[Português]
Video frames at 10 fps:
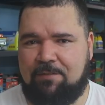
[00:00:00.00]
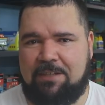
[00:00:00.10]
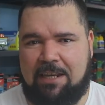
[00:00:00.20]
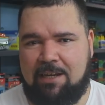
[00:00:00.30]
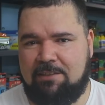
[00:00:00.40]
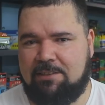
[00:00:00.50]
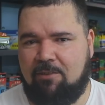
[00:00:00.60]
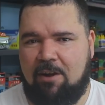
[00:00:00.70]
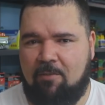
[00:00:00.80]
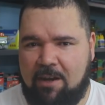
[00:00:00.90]
africanos é
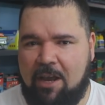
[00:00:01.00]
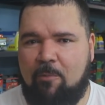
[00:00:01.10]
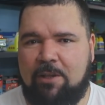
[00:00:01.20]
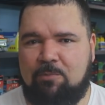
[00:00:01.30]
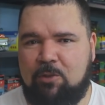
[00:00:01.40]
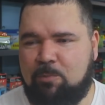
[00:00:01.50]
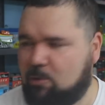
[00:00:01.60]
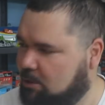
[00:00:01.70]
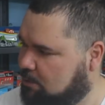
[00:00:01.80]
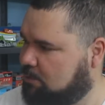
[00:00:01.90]
um aquário realmente muito
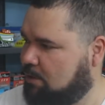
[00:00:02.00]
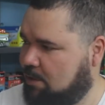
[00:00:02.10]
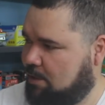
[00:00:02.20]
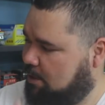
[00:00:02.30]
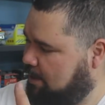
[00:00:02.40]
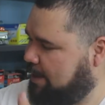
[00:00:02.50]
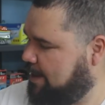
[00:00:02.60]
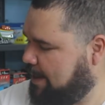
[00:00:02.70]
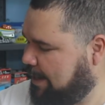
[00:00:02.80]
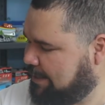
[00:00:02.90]
bonito.
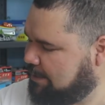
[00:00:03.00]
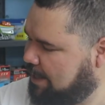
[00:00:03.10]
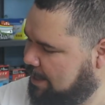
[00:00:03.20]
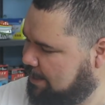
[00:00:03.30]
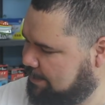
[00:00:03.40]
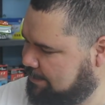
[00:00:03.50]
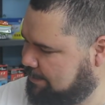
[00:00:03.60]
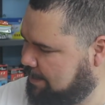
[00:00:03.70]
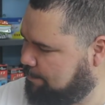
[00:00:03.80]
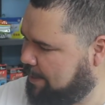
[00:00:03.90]
É, aqui na,
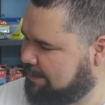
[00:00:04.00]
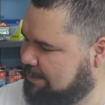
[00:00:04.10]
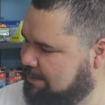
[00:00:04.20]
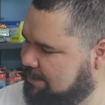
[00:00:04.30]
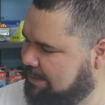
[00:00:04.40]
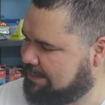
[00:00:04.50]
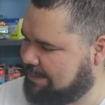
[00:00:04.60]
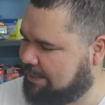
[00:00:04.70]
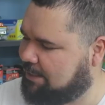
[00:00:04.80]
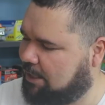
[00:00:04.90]
na parte de
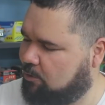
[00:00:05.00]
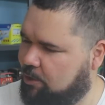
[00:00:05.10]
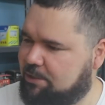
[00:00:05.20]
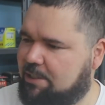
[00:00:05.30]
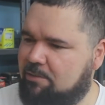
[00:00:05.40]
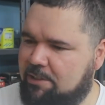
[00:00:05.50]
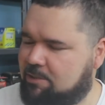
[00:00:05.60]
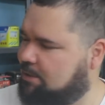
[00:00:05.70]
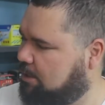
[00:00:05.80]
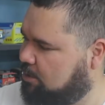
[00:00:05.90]
entrada da loja, aqui no
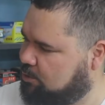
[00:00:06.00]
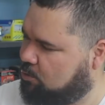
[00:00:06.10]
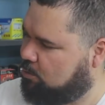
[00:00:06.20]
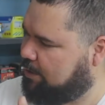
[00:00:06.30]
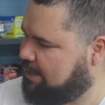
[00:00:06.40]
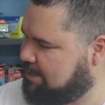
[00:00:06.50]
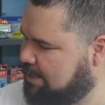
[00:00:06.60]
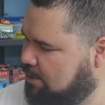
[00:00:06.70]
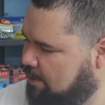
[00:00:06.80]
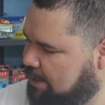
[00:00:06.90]
início da loja, eu coloquei
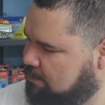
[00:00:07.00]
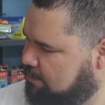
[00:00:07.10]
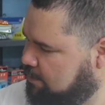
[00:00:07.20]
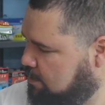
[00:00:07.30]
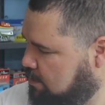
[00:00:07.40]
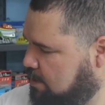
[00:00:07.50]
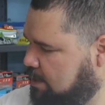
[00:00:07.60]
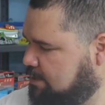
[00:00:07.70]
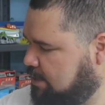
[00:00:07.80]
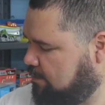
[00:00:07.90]
esse aquário.
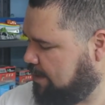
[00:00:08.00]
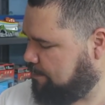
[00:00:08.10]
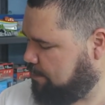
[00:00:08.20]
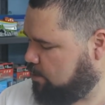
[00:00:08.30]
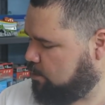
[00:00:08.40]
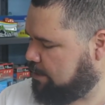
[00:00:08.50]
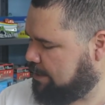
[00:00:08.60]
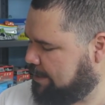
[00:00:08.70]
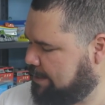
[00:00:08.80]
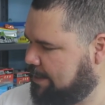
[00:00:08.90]
Esse aquário é meu.
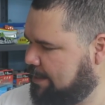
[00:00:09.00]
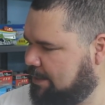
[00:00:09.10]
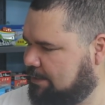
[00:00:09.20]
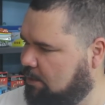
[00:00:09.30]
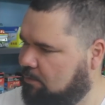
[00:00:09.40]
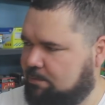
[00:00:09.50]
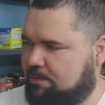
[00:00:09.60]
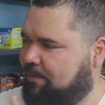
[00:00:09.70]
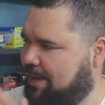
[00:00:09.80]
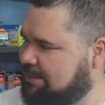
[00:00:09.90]
É, tenho
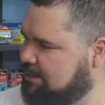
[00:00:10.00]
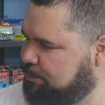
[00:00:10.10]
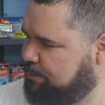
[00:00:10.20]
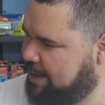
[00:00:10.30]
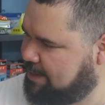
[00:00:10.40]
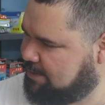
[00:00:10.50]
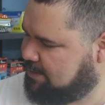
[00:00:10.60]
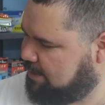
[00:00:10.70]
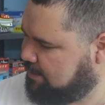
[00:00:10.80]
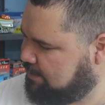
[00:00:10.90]
diversas
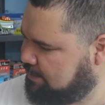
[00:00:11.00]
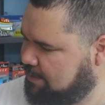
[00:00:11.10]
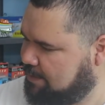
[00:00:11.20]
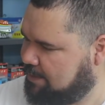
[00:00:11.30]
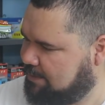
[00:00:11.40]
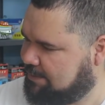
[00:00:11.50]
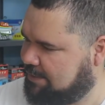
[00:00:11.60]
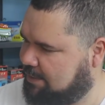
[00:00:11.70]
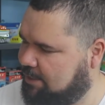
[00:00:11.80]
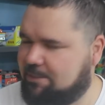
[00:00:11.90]
espécies aí de
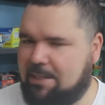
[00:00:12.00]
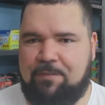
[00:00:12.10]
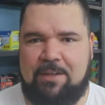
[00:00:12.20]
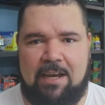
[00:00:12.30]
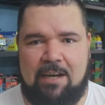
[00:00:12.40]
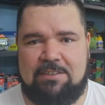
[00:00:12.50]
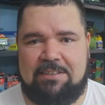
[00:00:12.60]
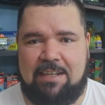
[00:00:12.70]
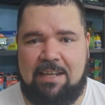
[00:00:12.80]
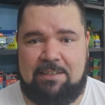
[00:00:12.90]
ciclídeos africanos.
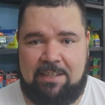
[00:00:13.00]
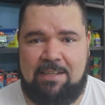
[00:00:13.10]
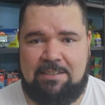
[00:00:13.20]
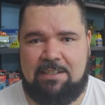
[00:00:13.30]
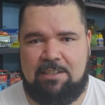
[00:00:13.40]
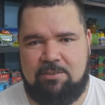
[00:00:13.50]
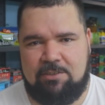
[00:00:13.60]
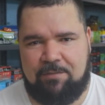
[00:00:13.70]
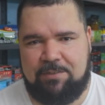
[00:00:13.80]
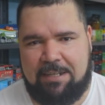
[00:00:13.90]
E quem tem
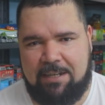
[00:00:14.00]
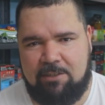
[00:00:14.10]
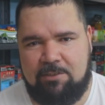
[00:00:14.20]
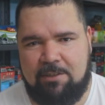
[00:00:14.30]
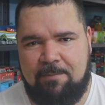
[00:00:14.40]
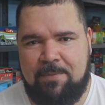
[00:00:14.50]
ciclídeos africanos